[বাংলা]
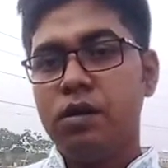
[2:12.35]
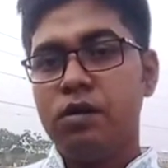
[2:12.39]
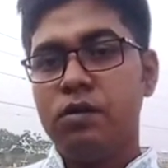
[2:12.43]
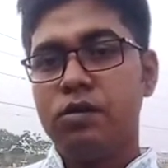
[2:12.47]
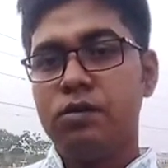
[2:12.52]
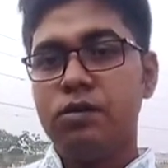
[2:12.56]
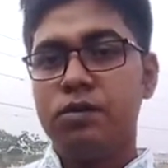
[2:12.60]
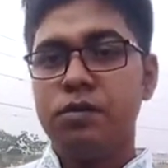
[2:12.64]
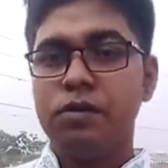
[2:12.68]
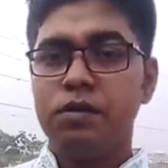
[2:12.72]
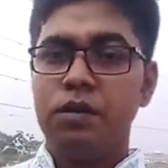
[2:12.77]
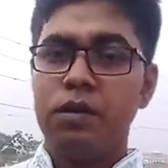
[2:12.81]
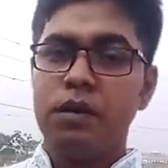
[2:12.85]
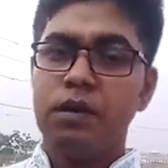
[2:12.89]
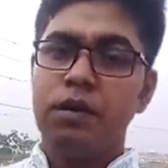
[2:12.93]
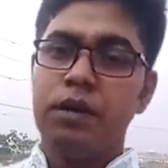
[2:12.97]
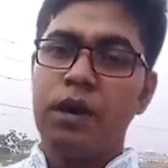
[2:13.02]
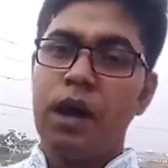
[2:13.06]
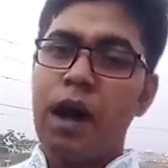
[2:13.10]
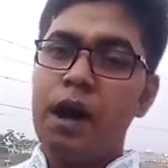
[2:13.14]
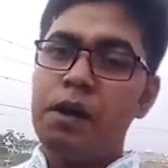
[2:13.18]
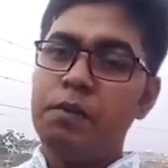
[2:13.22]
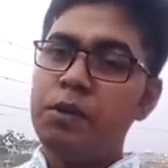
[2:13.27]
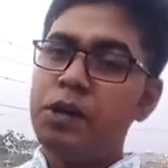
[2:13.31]
তো
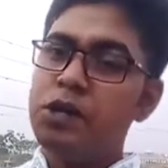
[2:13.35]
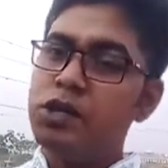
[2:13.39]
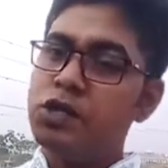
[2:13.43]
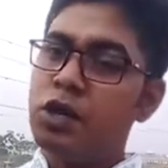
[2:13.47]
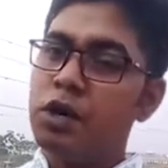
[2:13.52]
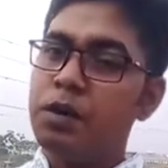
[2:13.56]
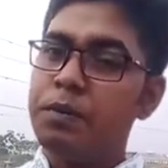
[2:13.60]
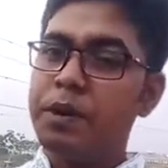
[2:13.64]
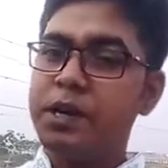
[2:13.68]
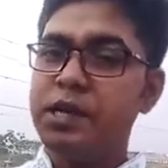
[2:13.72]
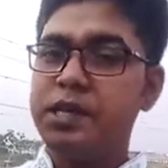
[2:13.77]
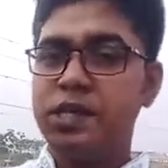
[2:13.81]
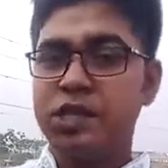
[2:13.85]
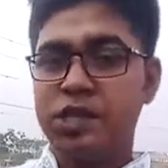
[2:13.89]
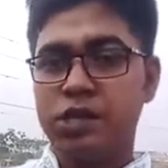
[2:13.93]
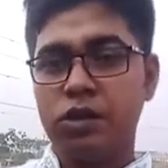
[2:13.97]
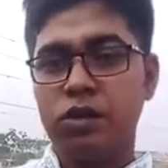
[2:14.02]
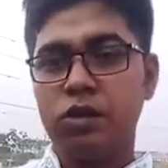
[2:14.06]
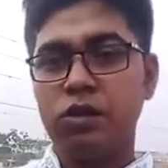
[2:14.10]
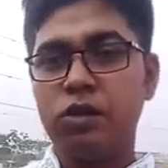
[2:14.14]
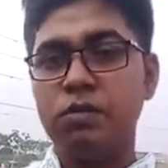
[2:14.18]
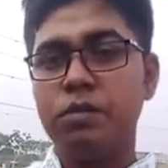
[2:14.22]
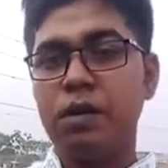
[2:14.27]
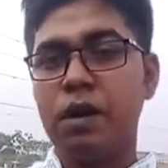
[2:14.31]
আমরা সবাই চেষ্টা
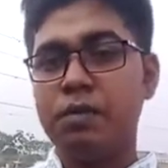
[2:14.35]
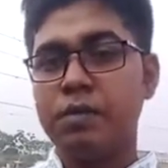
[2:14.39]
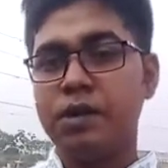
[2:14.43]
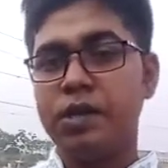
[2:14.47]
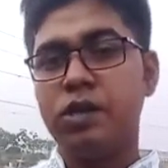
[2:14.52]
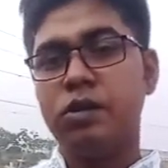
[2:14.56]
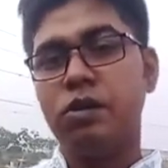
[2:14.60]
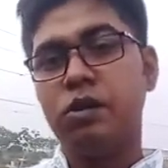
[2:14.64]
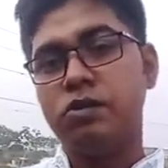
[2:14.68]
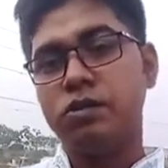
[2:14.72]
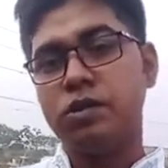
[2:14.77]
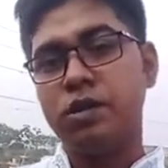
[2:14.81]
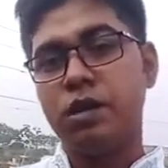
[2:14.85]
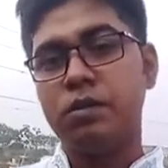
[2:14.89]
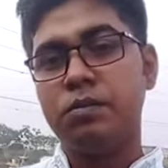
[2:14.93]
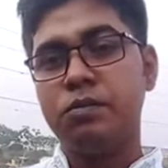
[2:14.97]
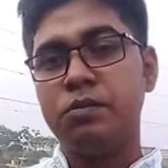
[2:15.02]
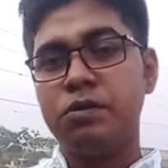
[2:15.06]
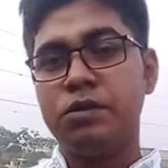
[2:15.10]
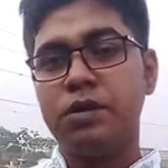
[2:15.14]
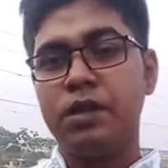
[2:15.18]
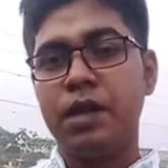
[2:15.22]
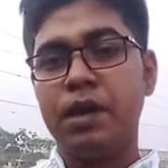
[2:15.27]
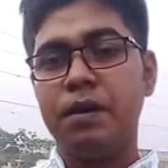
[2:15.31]
করব আমাদের রচনার
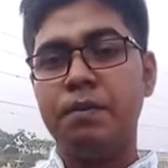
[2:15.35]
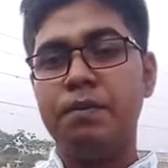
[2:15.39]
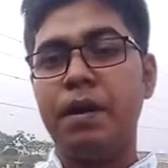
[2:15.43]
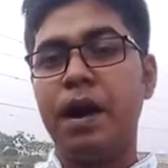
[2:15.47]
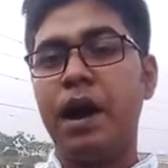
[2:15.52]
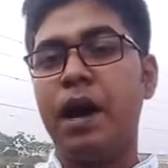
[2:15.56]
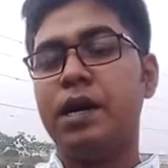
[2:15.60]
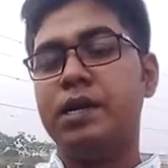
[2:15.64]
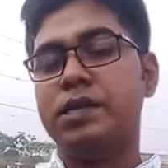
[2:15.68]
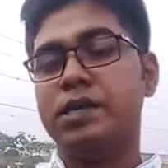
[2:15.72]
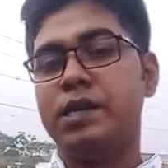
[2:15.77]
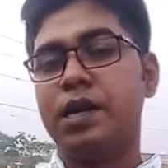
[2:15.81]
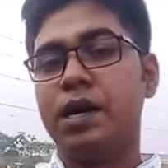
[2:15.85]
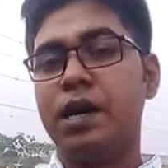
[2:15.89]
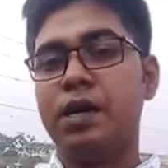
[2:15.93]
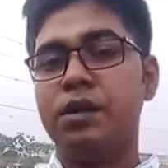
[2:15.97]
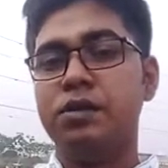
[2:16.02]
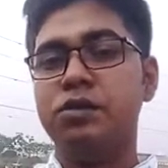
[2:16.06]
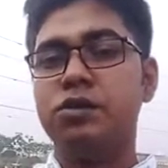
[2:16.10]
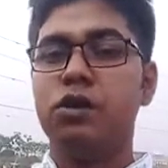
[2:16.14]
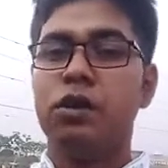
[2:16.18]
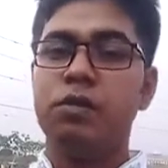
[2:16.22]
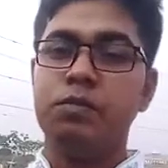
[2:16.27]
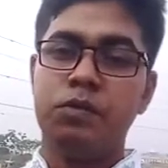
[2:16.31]
মধ্যে ভাষা
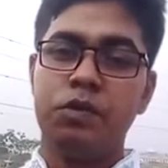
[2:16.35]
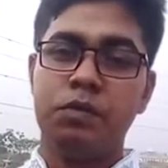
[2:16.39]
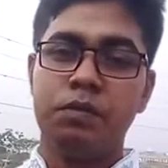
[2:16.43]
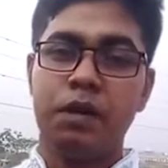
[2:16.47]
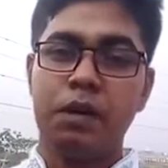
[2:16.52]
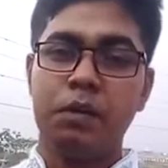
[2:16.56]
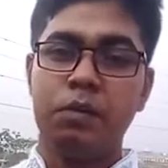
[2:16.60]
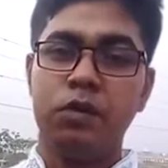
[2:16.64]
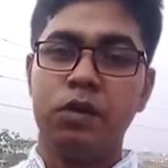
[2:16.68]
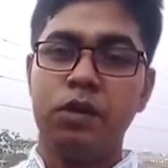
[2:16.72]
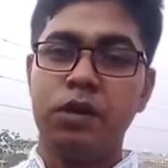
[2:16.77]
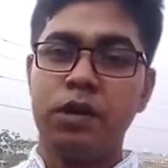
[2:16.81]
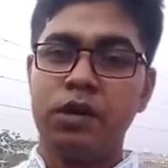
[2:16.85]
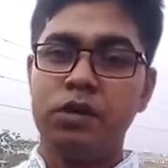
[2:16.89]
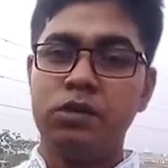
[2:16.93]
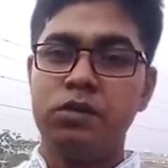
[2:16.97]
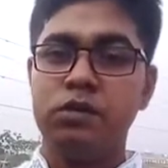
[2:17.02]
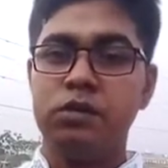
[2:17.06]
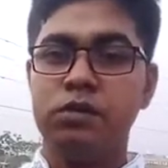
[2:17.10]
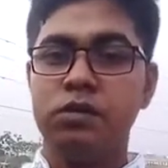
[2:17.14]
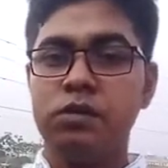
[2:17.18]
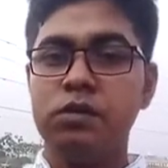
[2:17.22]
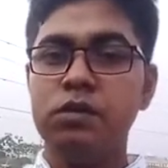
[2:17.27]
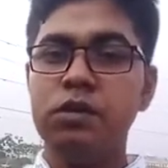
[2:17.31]
শব্দ ব্যবহারের
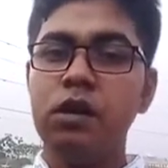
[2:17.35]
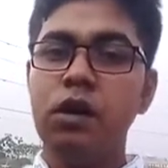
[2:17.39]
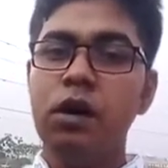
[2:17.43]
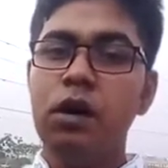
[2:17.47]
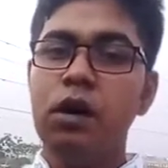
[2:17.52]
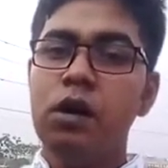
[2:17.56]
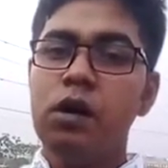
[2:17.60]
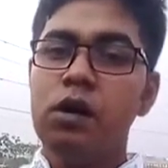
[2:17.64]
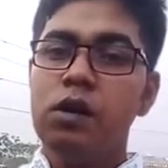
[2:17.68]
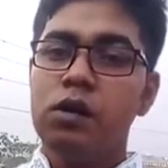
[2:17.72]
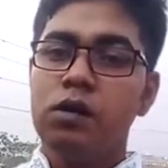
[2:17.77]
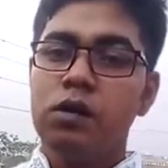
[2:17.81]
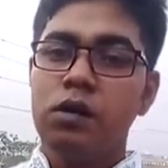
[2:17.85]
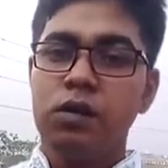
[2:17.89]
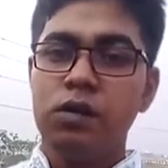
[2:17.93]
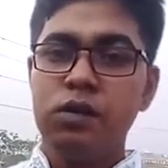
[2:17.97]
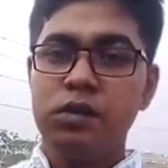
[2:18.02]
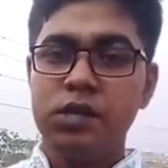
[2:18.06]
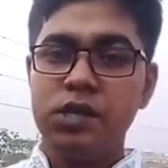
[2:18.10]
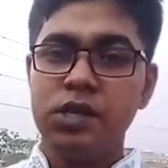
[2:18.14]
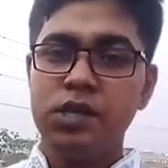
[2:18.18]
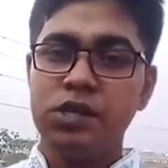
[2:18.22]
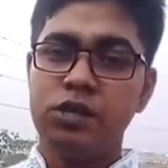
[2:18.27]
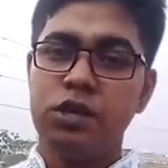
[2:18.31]
জন্য
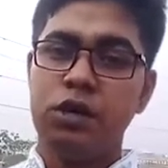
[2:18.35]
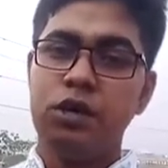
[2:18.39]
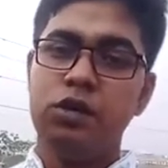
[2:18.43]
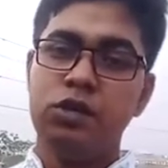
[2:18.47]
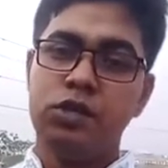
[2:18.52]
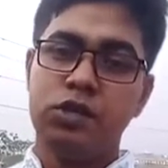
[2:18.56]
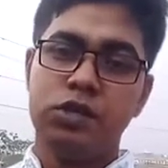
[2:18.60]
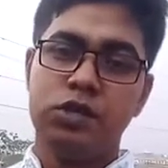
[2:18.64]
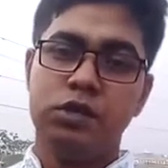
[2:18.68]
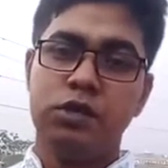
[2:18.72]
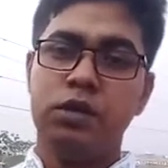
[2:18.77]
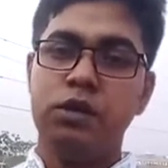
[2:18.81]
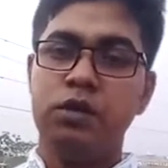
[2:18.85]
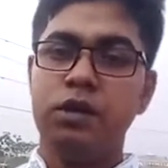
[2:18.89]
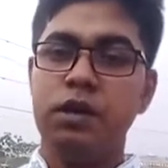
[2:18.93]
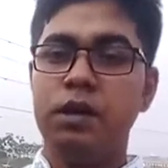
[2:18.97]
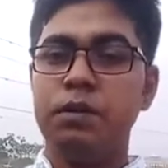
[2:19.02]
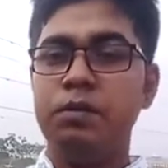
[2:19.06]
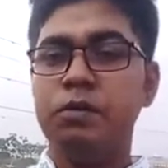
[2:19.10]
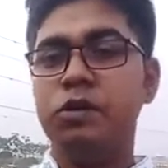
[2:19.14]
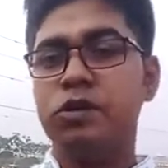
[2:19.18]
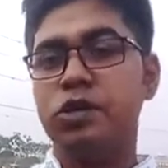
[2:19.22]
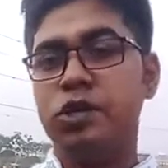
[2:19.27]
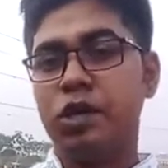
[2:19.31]
অতি সহজ সরল
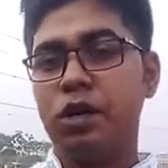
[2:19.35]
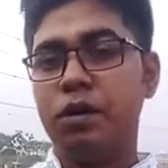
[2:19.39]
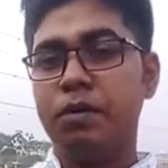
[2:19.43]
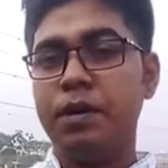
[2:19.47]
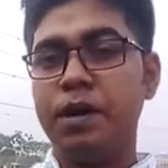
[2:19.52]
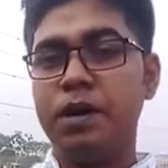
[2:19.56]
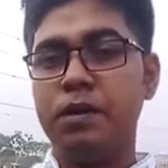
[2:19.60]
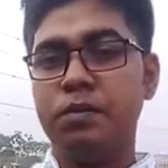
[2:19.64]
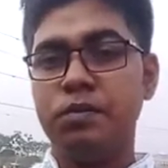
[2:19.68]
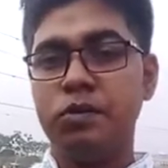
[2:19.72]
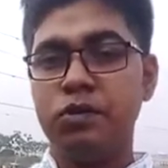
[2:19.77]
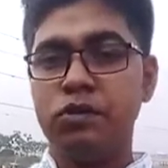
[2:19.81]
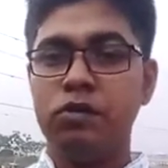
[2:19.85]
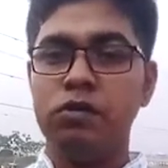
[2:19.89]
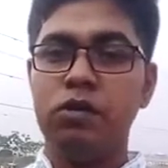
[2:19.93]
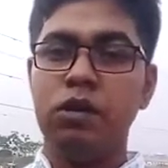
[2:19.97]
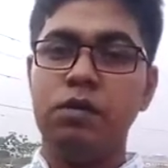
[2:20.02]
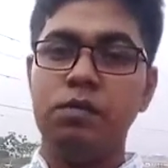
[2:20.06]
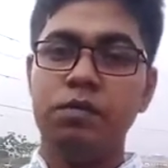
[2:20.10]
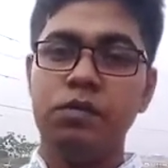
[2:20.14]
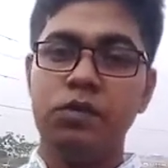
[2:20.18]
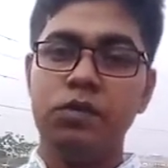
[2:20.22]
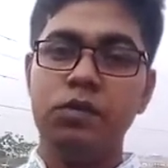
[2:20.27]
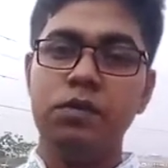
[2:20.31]
এবং সবার
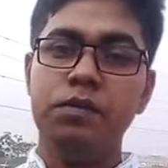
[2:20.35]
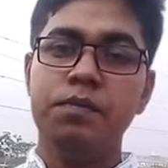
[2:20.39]
বোধগম্য